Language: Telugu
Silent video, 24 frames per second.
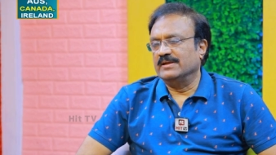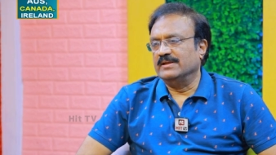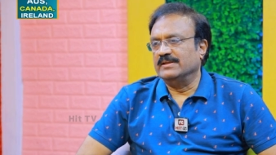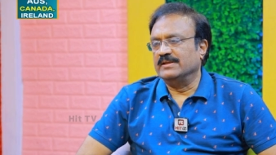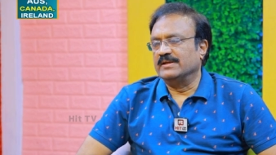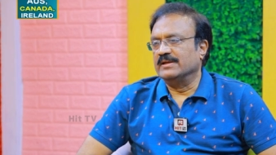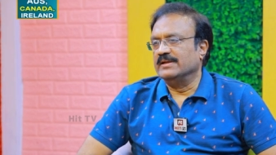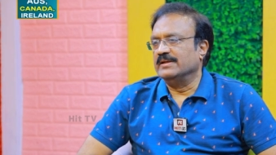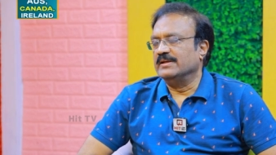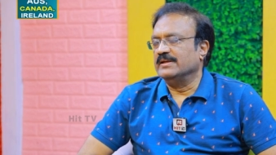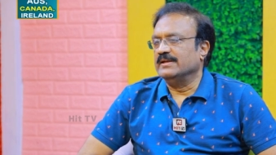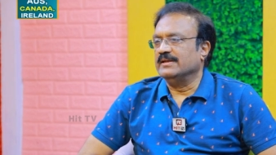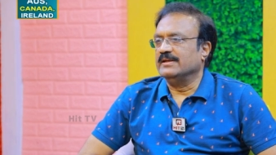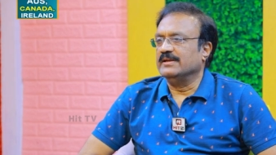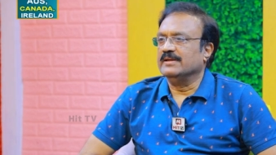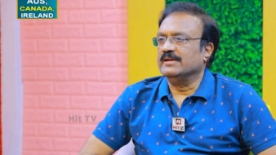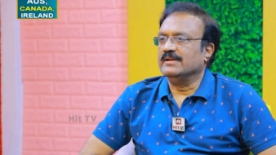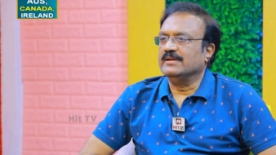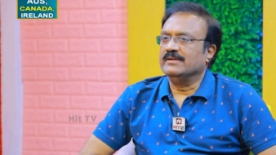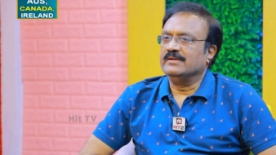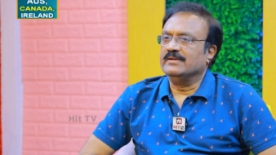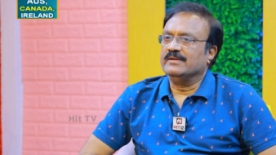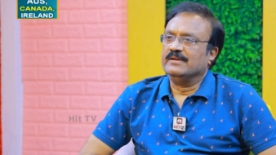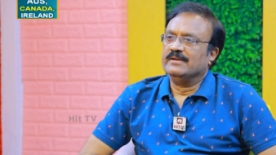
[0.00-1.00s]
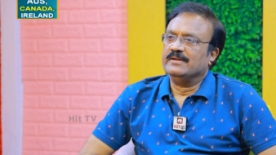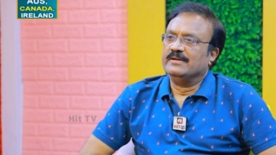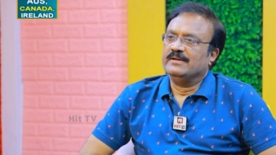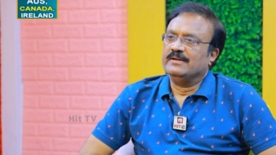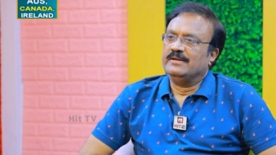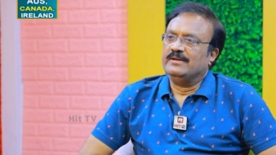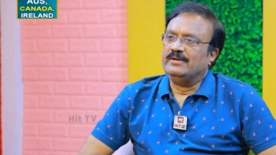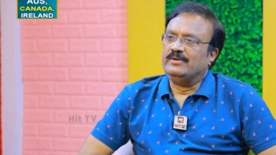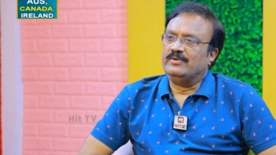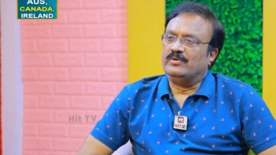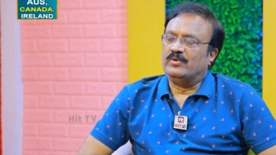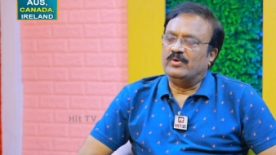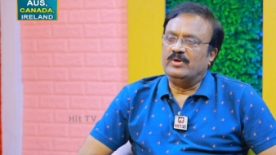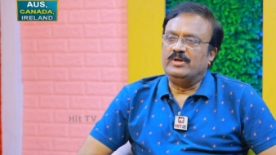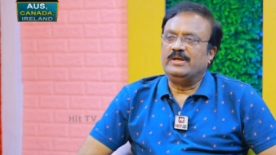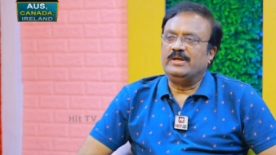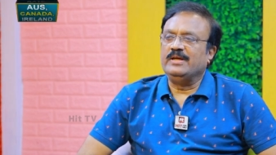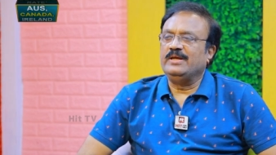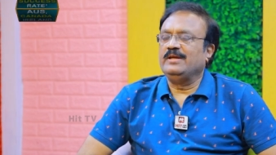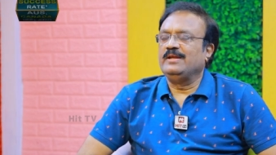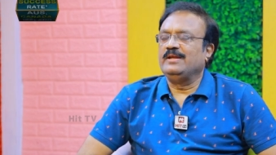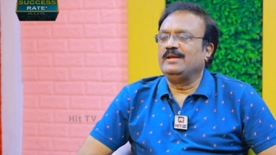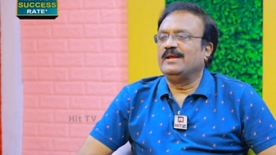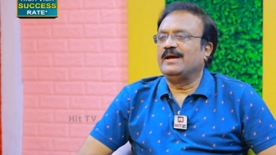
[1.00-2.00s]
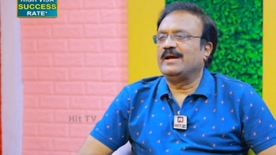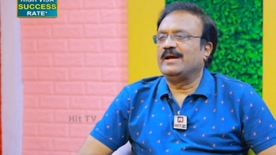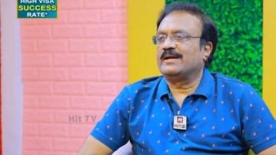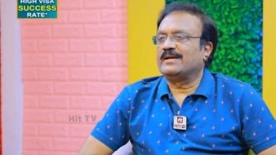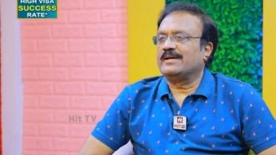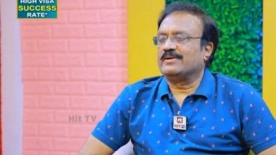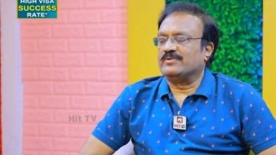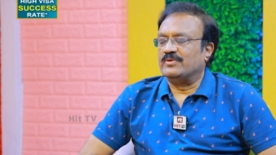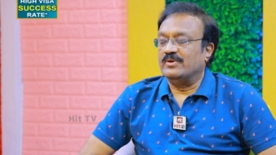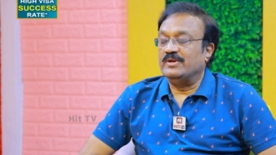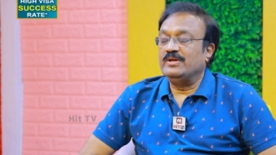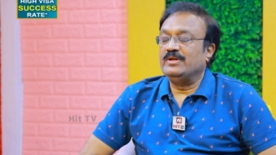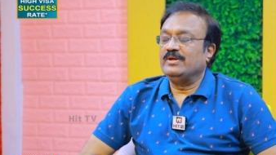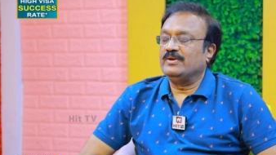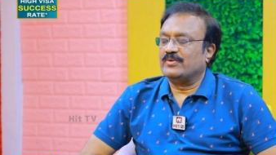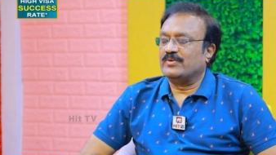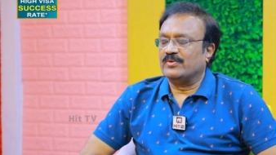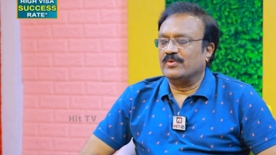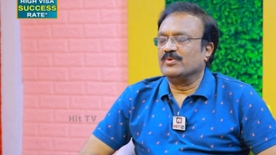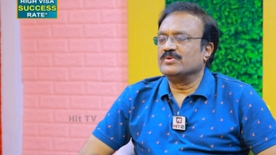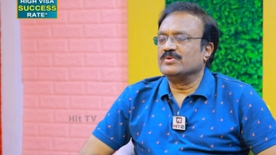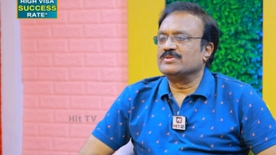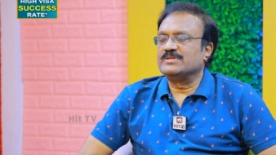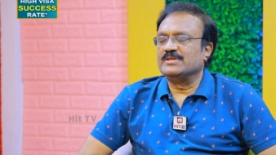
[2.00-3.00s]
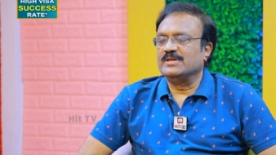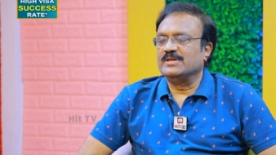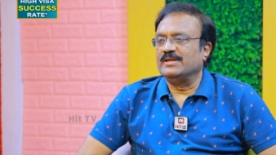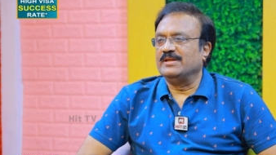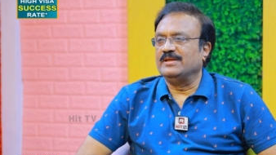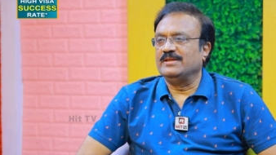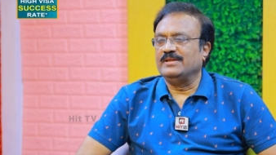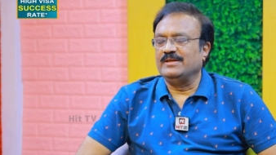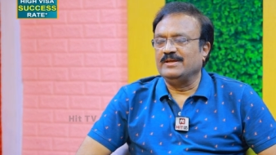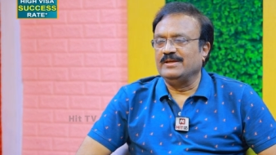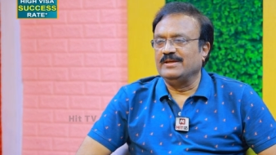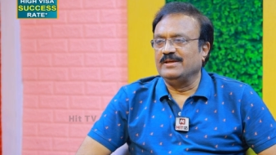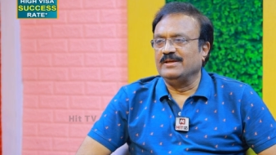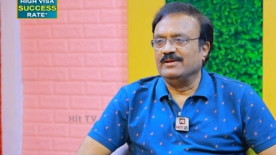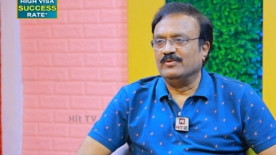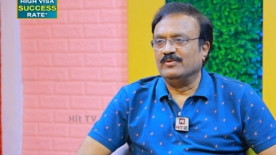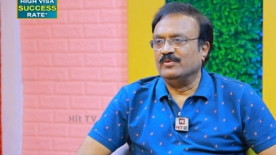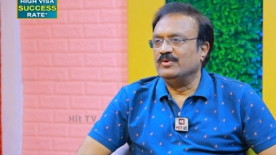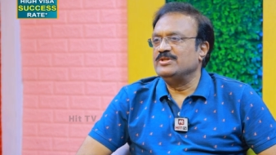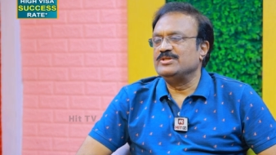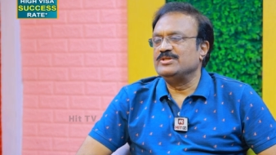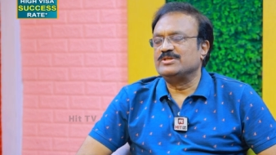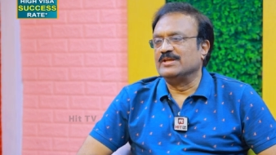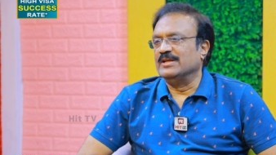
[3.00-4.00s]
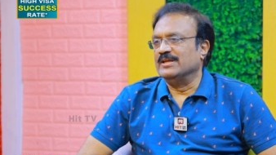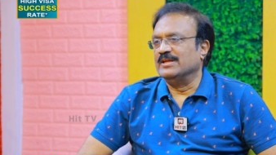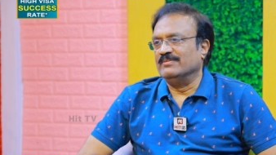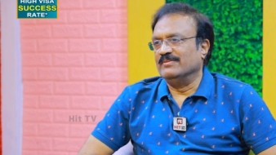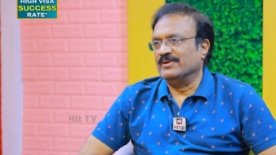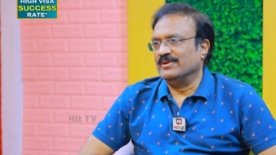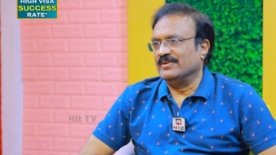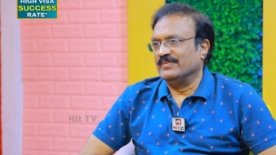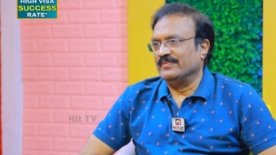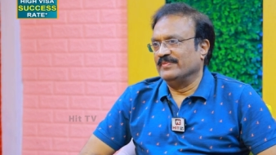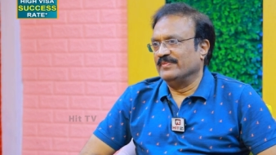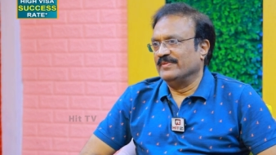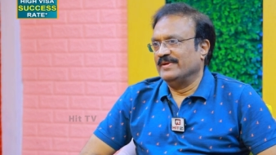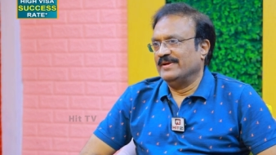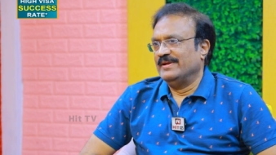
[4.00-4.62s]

ఎందుకంటే ట్వంటీ ల్యాక్ ట్వంటీ క్రోర్స్ అనేది ఊహించలేదు మనం